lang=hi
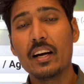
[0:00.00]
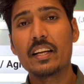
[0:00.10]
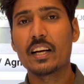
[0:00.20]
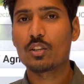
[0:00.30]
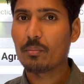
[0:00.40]

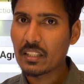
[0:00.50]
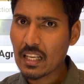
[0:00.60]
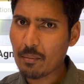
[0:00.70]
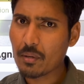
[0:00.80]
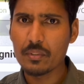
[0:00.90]
ठीक है तो बस
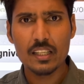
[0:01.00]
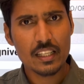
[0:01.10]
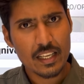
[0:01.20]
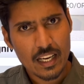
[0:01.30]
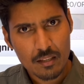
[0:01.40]
आप अपनी
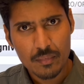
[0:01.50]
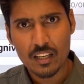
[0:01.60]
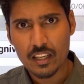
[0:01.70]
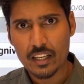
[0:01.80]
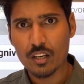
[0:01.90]
तैयारी में
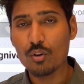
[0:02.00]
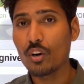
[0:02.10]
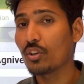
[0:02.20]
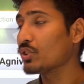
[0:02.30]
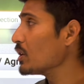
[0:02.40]
लगे रहो
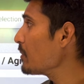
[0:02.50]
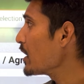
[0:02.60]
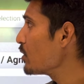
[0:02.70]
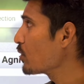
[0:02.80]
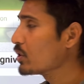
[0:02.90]
और जिन
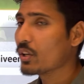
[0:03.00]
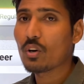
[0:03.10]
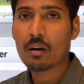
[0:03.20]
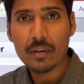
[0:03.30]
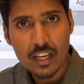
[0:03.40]
भाइयों को देखो
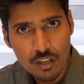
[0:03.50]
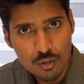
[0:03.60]
हमारा